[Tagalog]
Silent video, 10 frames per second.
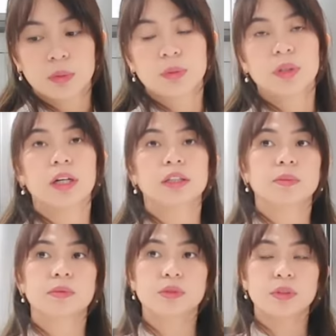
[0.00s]
ko.
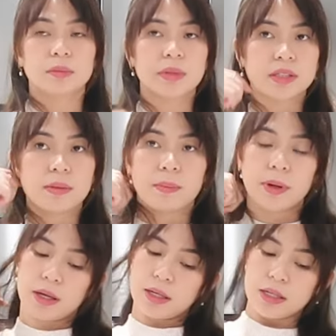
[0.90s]
Katapos ko lang
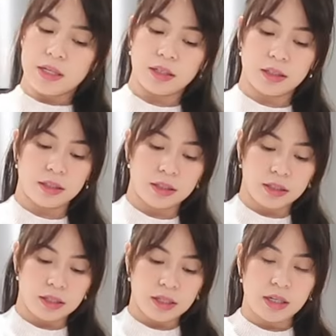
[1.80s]
magsampay.
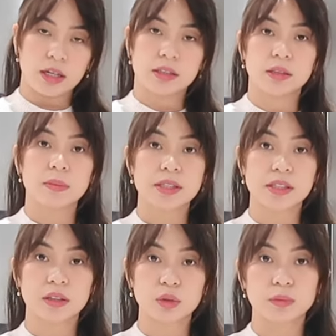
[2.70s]
And then, may
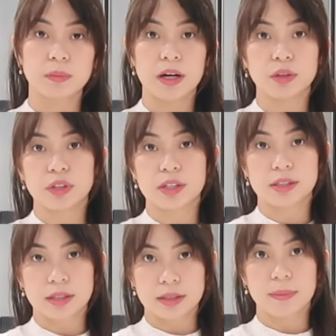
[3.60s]
isang load pa ako na
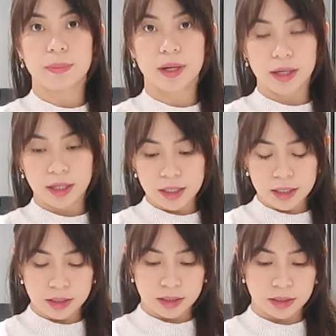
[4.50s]
isasampay.